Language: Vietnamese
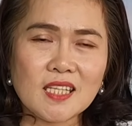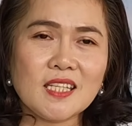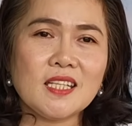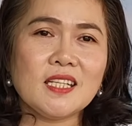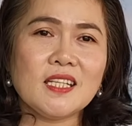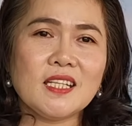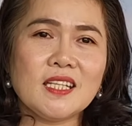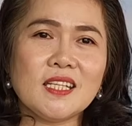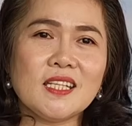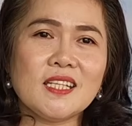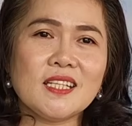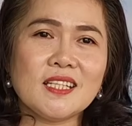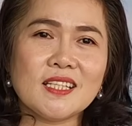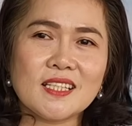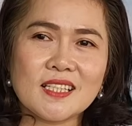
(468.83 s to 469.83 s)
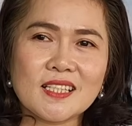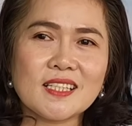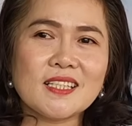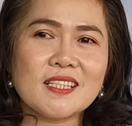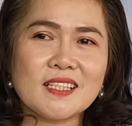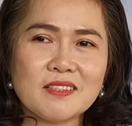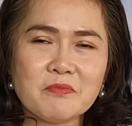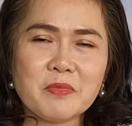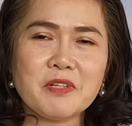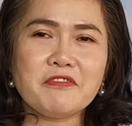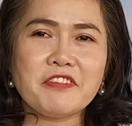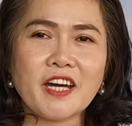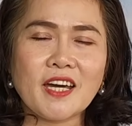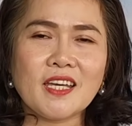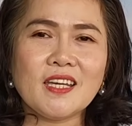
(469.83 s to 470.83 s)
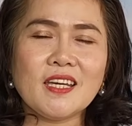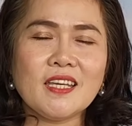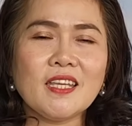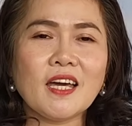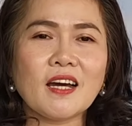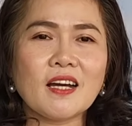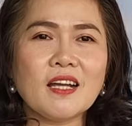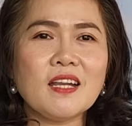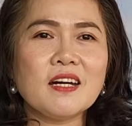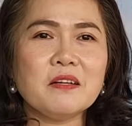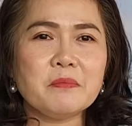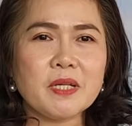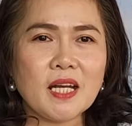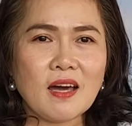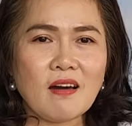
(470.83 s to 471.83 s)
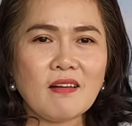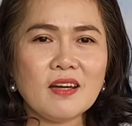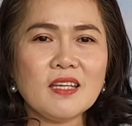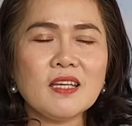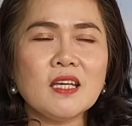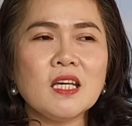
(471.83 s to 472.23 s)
ừ, mình phải ghi nhận cái lời mình nói yeah.